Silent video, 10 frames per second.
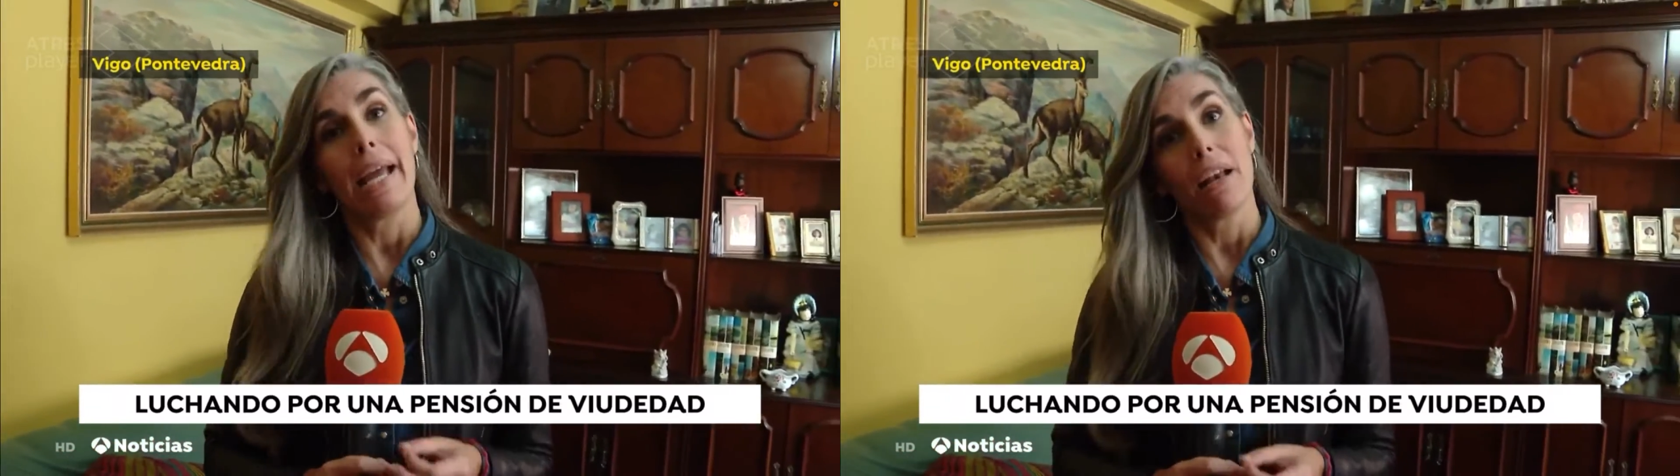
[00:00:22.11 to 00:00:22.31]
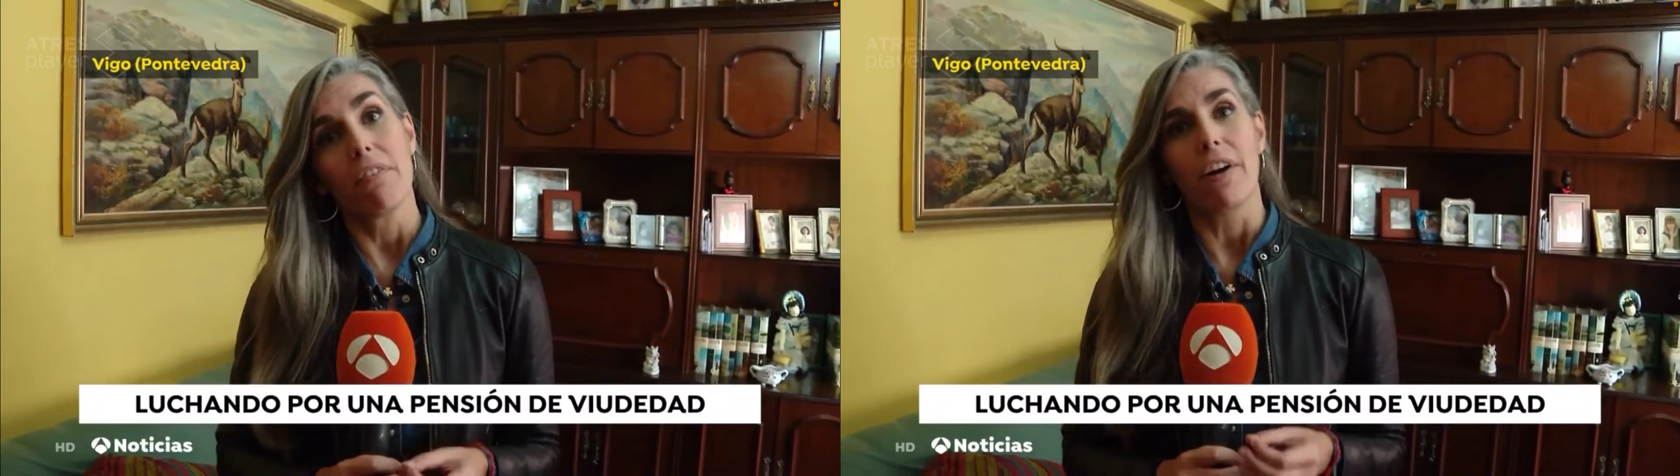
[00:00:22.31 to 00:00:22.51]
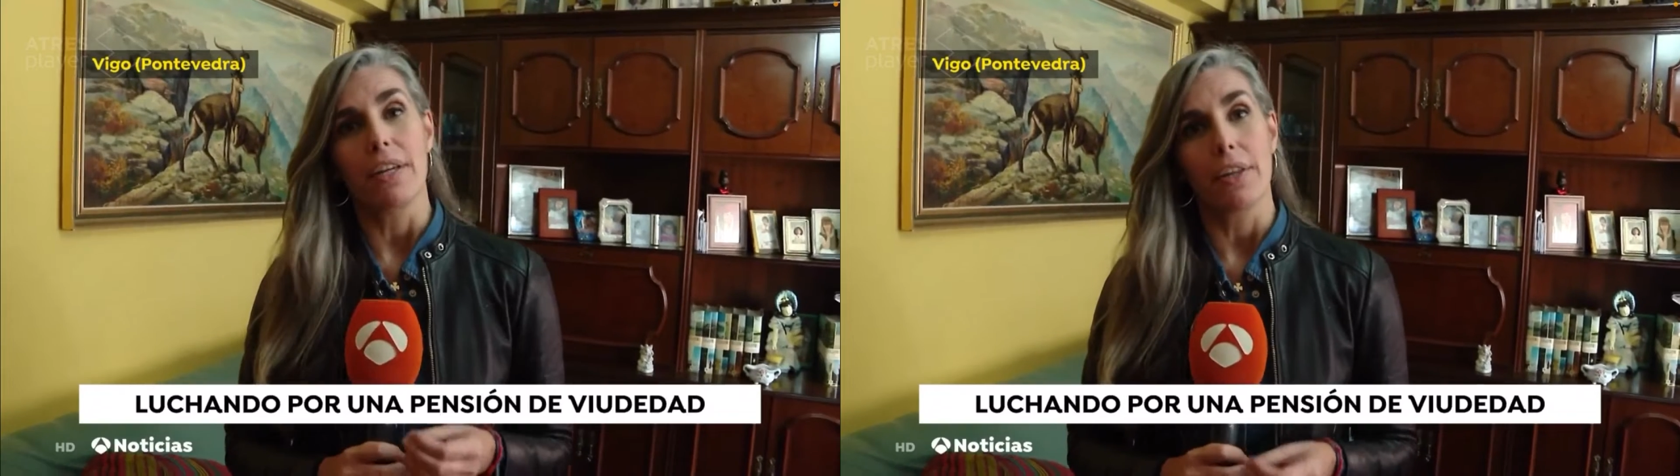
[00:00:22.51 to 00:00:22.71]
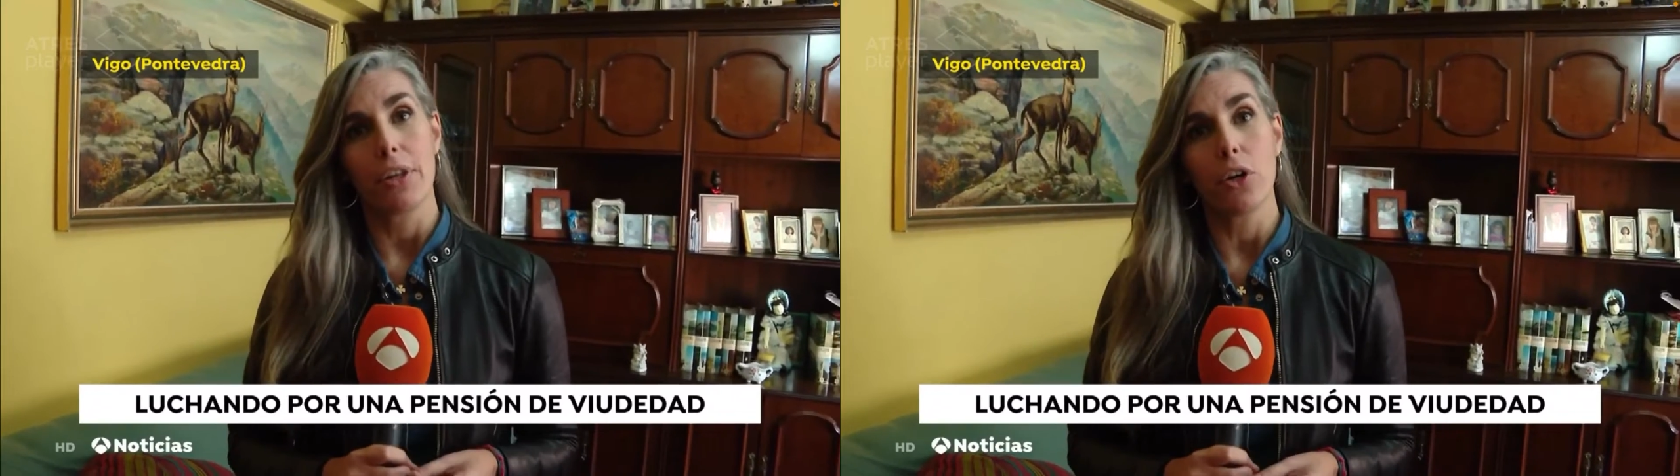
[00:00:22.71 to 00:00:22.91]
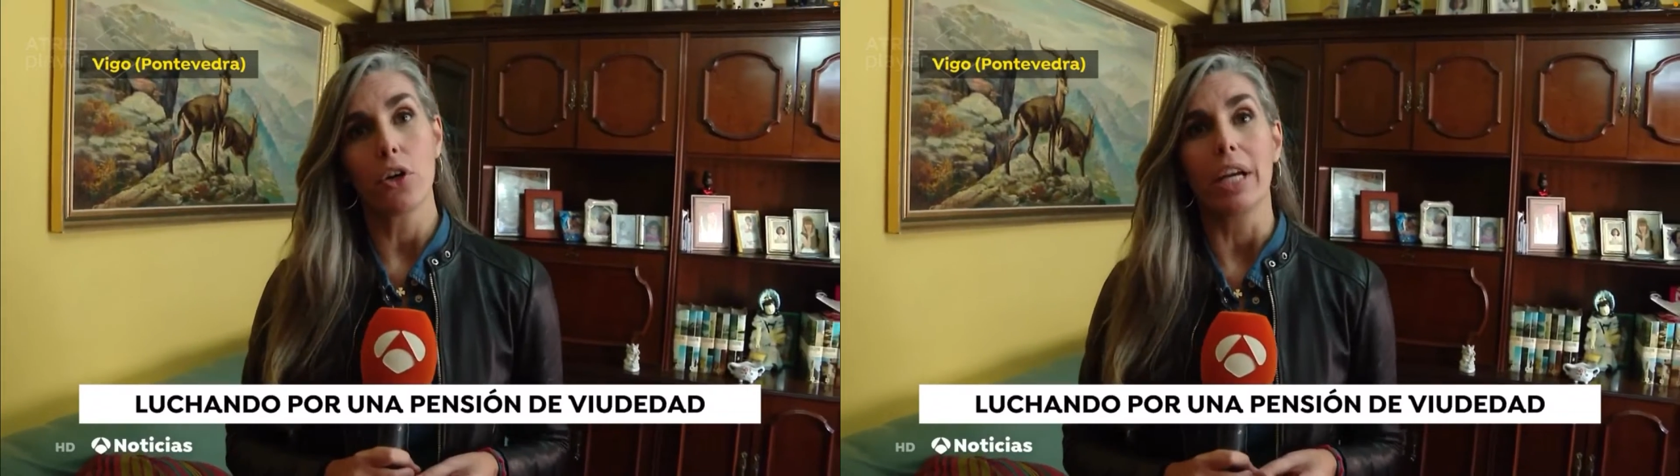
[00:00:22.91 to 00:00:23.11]
Él
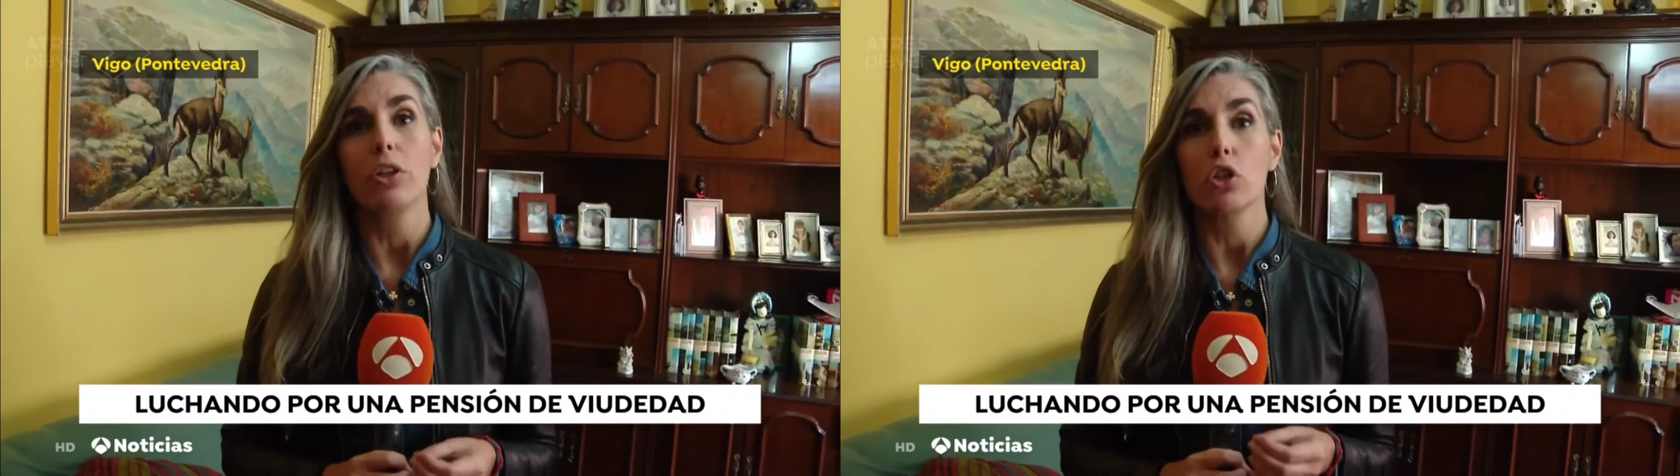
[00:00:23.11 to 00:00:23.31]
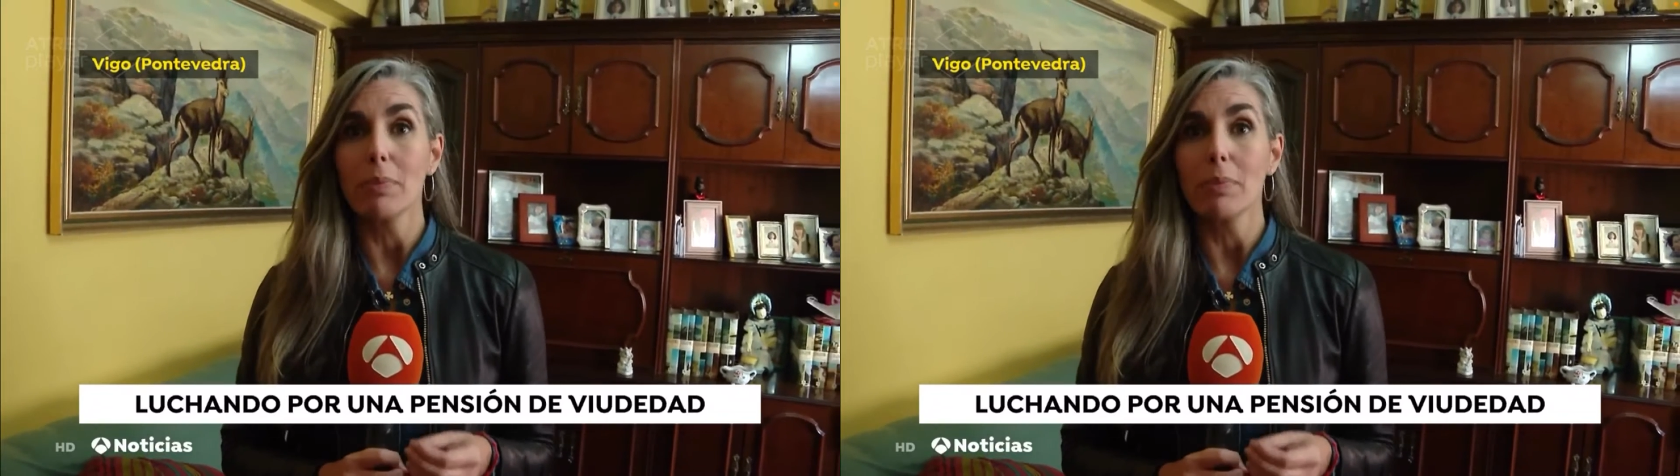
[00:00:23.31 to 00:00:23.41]
falleció en